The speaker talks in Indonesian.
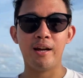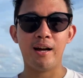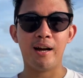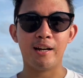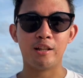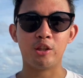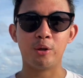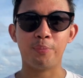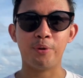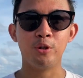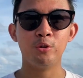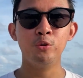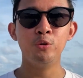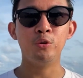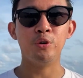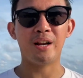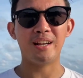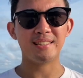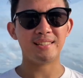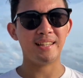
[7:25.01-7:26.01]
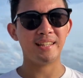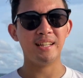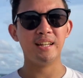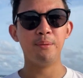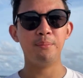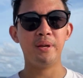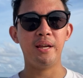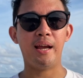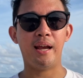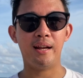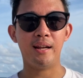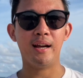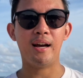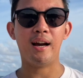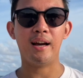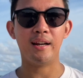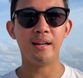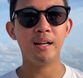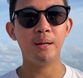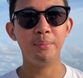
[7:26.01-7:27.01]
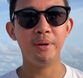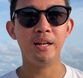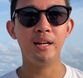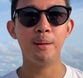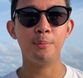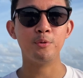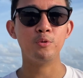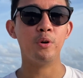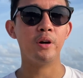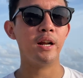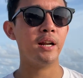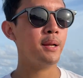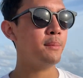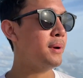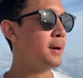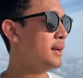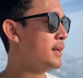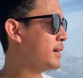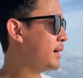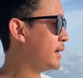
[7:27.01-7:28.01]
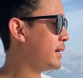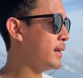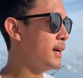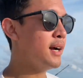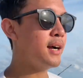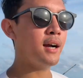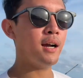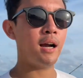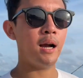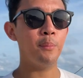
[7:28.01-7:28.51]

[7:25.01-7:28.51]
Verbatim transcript: Cuman kalau kalian suka jalan-jalan santai dan cruising apalagi